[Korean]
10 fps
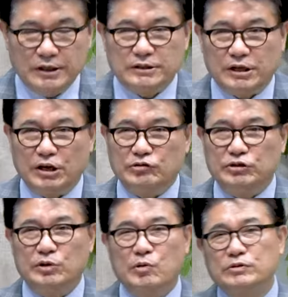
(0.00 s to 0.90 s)

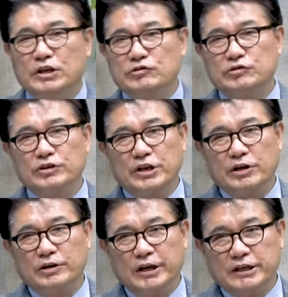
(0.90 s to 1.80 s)
사회주의 공산주의
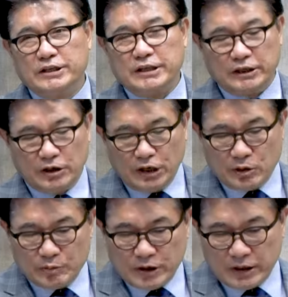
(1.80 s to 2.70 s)
계열의 기자
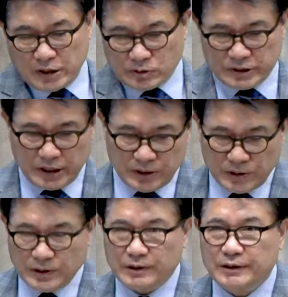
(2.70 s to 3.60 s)
17명을
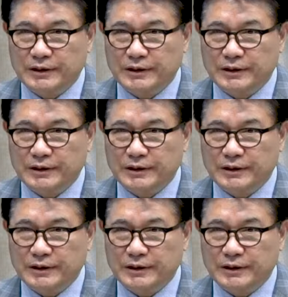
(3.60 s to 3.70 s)
내쫓아요.